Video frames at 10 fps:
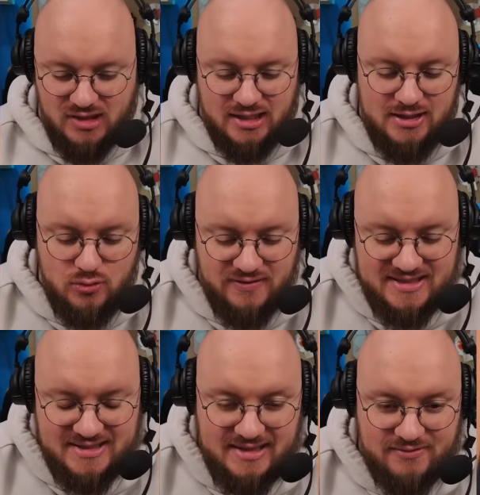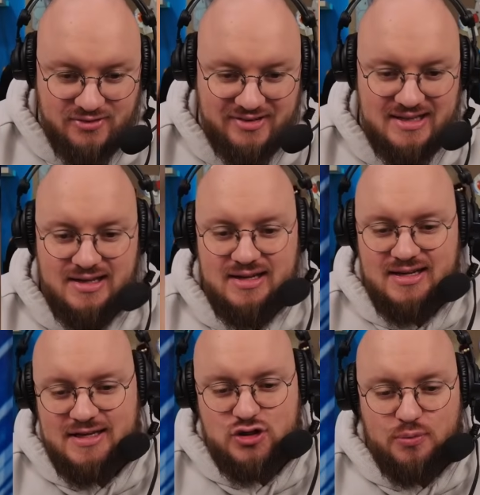Et nous, on va essayer d'avancer
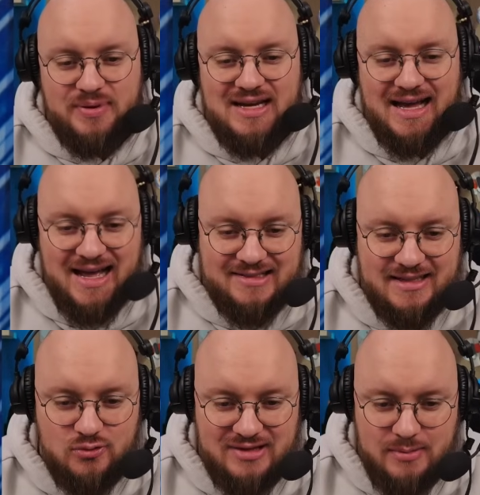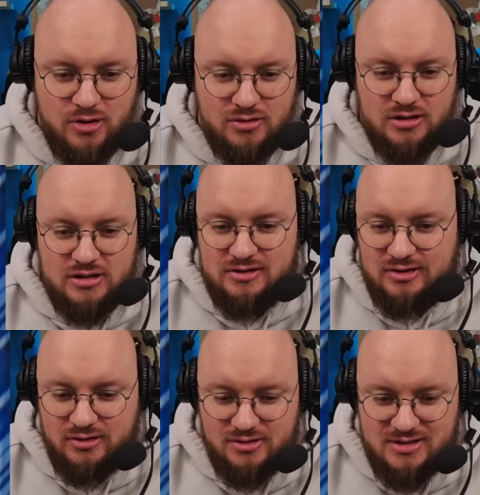et de choper de la rareté, notamment
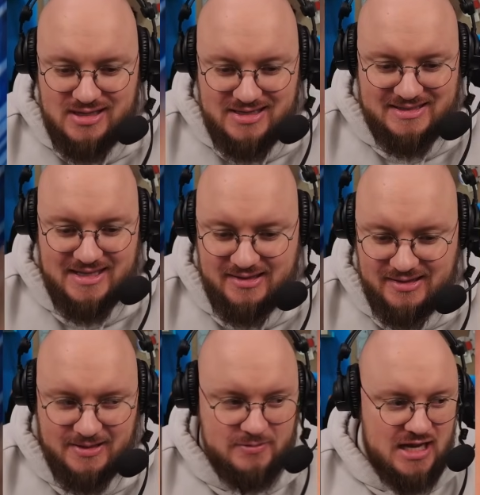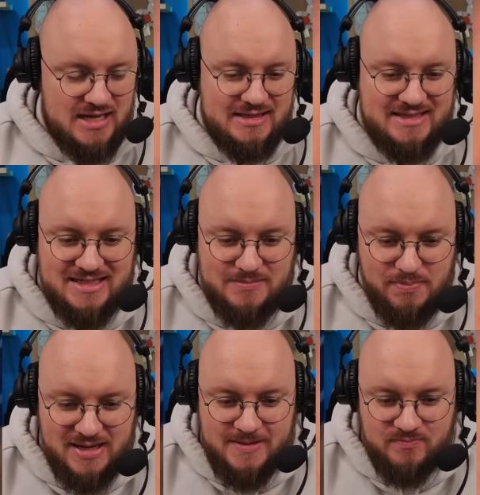dans cette
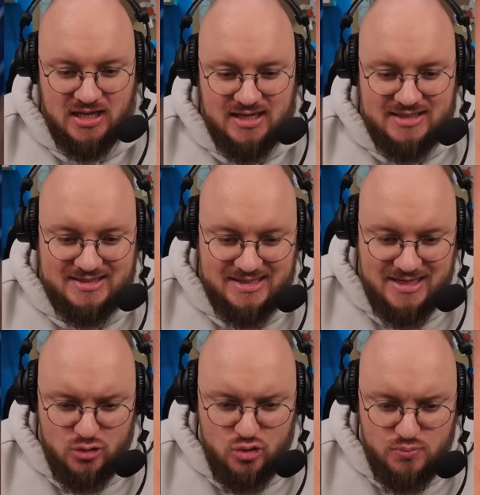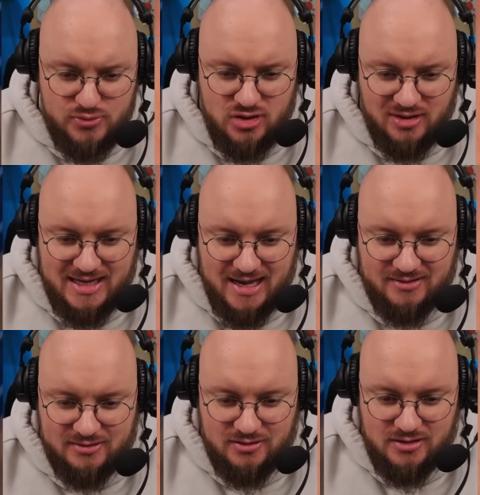display. Si une ou plusieurs
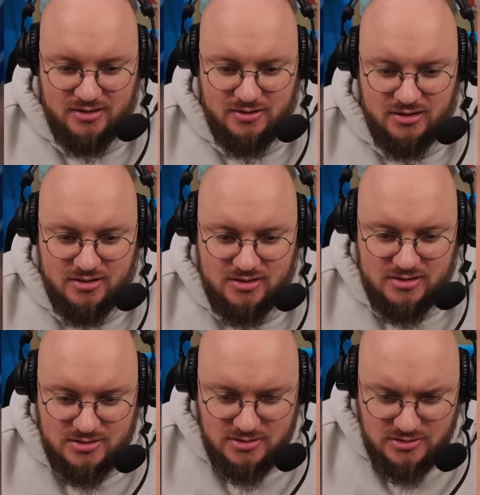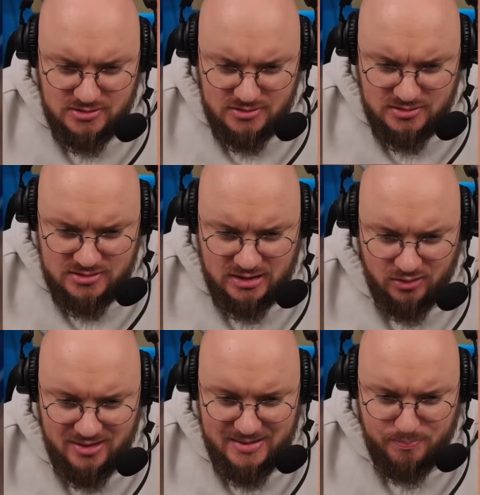cartes
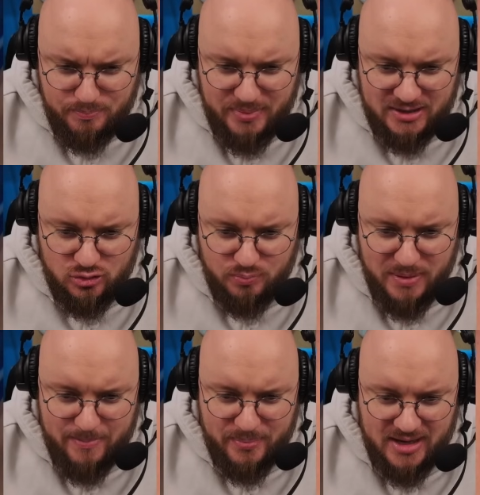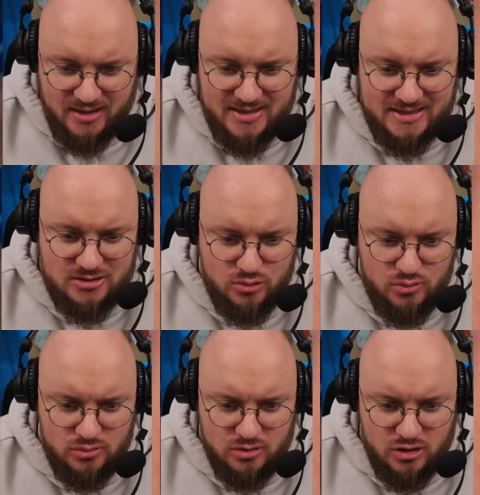dans les pas de papa
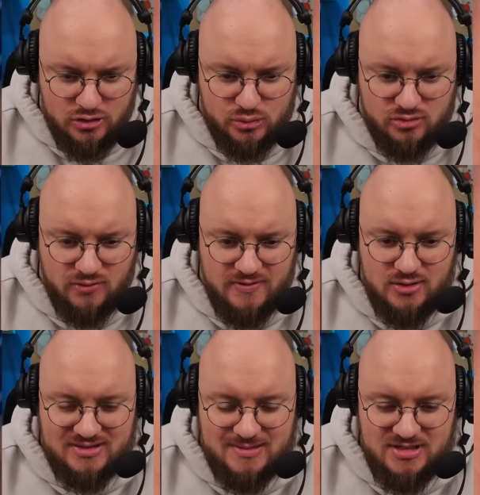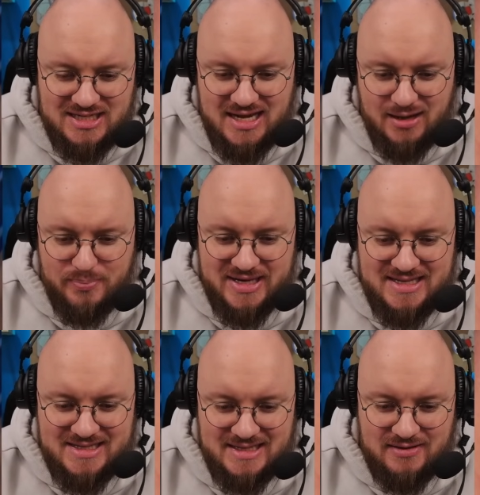exclus sont envoyées au cimetière,
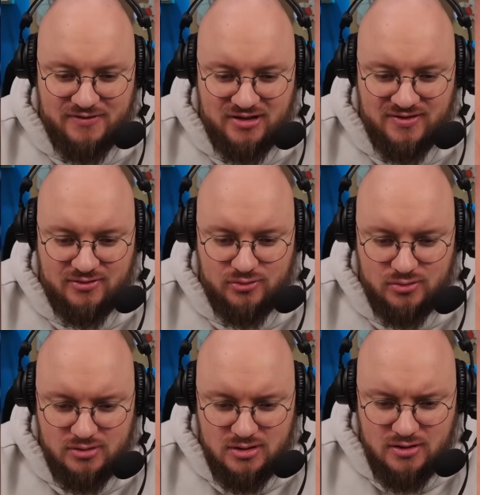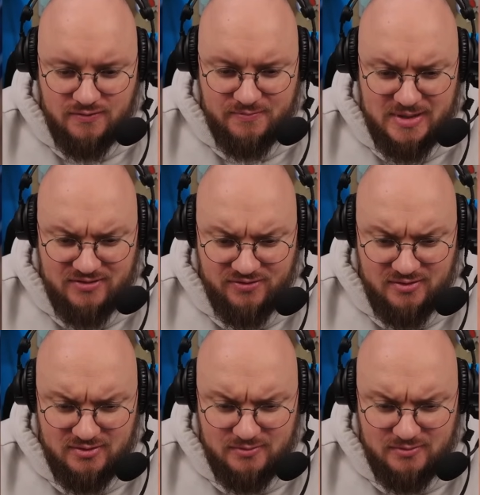bannissez les faces verso, bannissez,